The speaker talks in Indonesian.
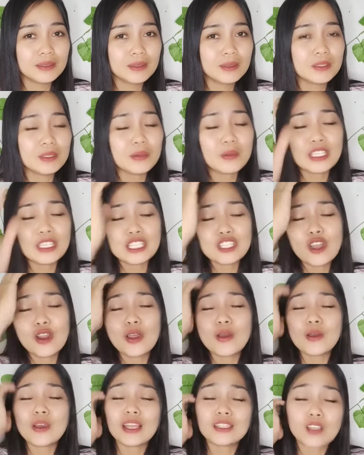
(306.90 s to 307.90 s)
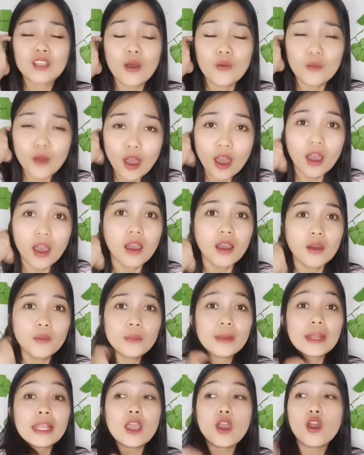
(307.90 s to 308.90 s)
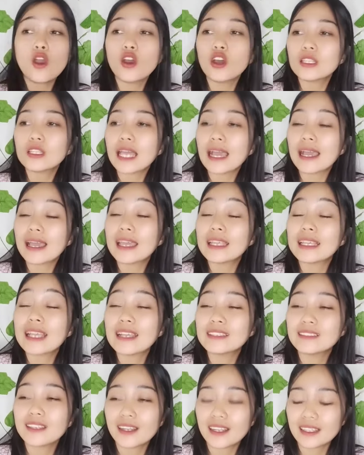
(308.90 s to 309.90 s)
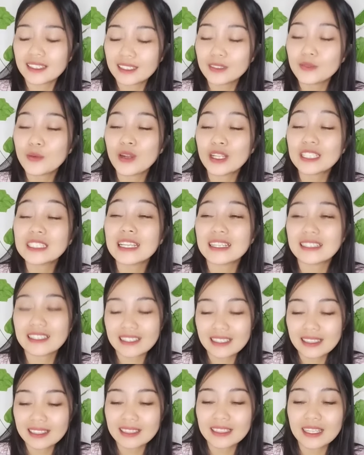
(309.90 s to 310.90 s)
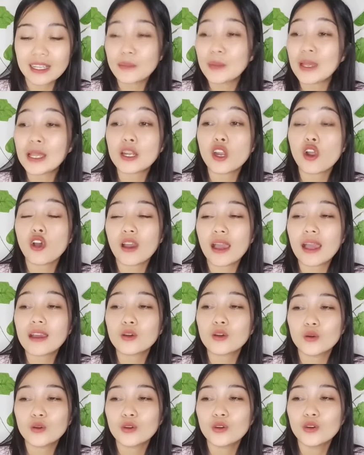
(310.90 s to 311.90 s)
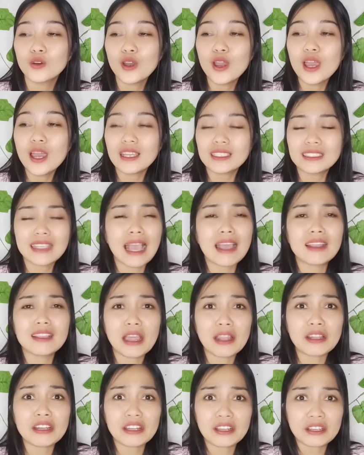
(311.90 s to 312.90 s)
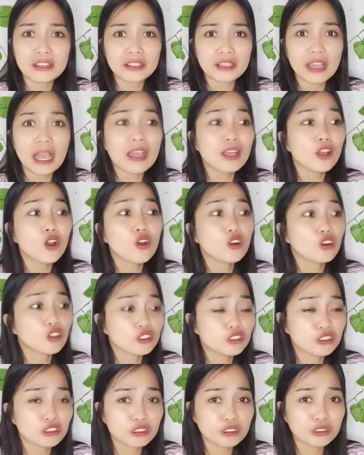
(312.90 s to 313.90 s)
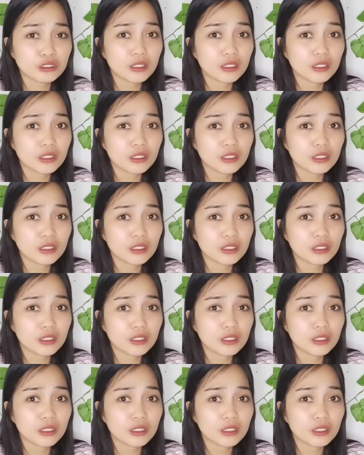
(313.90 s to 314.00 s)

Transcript: Iki dicelok karo Gusti Allah. Mrene yo tak kei ganjaran 27 derajat, tak kei barokahku. Kak ngadeg, kak ngurus.